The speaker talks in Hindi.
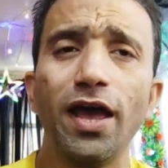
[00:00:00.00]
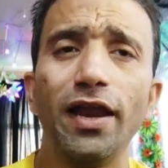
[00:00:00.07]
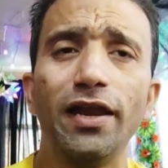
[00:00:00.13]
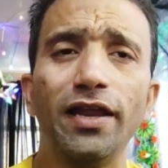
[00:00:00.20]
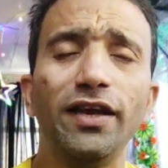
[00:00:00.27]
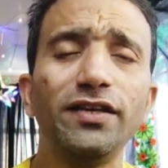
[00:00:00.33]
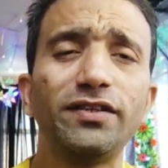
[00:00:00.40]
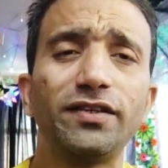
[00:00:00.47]

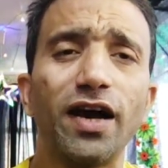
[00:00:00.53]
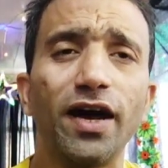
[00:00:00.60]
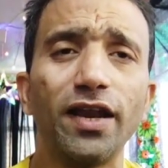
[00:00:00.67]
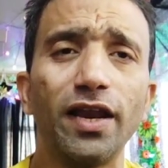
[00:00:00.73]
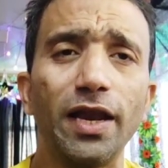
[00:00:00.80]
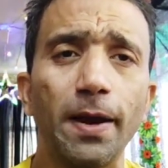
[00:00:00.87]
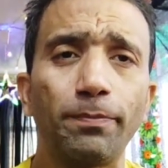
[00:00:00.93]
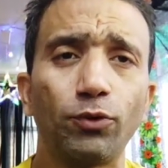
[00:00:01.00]
लिंक सारे
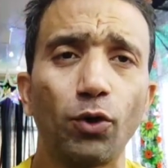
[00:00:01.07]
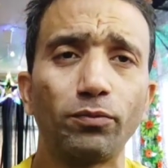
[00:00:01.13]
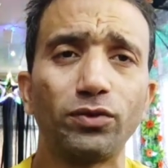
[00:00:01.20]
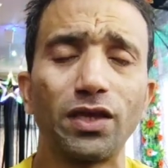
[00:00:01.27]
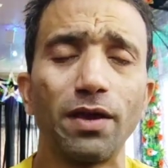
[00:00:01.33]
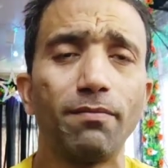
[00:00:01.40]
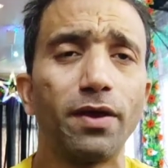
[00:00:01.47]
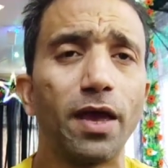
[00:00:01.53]
लैपटॉप्स
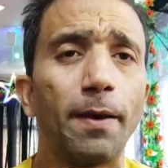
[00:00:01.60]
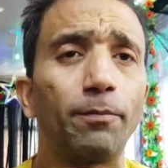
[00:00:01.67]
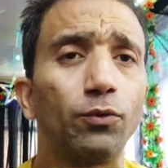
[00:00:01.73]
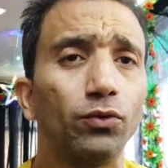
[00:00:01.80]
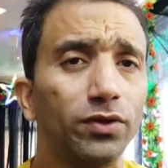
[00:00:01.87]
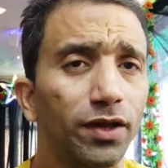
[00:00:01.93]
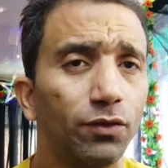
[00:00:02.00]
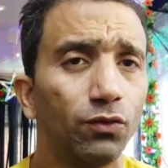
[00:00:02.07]
के मैं आपको
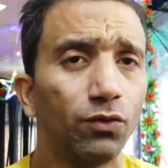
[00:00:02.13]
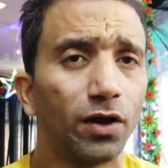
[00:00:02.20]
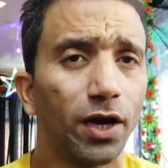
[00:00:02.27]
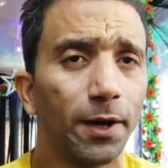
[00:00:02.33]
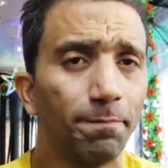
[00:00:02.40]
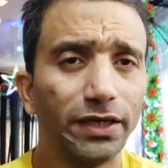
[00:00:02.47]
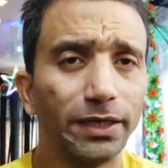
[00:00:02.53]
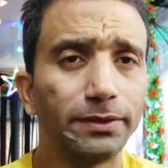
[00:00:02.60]
दे दूंगा
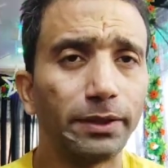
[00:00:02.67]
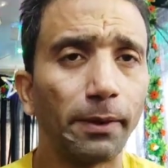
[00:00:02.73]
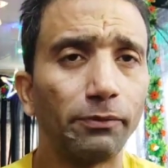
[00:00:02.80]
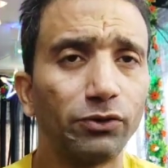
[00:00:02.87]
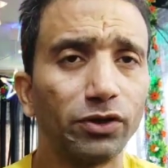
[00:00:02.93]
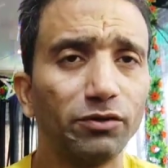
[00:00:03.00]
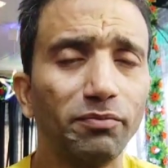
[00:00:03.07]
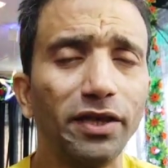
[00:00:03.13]

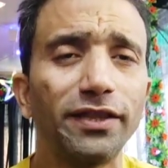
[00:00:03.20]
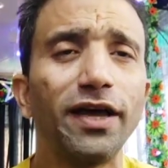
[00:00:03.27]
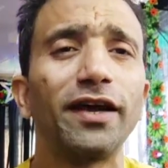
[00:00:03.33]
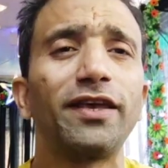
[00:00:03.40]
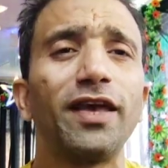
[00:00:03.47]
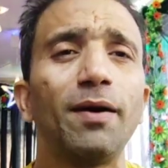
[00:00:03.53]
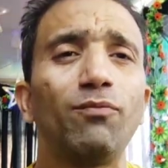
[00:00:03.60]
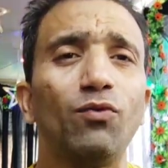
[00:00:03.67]
डिस्क्रिप्शन में
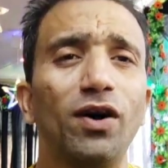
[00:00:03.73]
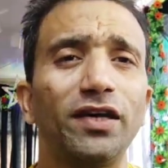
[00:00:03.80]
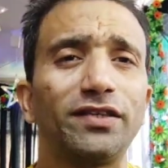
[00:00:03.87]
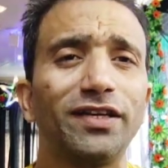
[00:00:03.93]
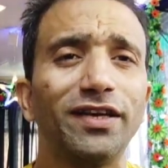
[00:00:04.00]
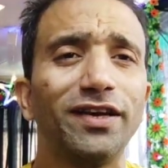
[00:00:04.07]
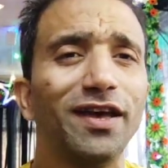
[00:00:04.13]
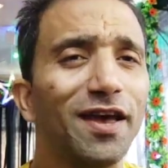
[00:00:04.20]
ताकि आप वहां
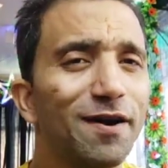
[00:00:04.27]
से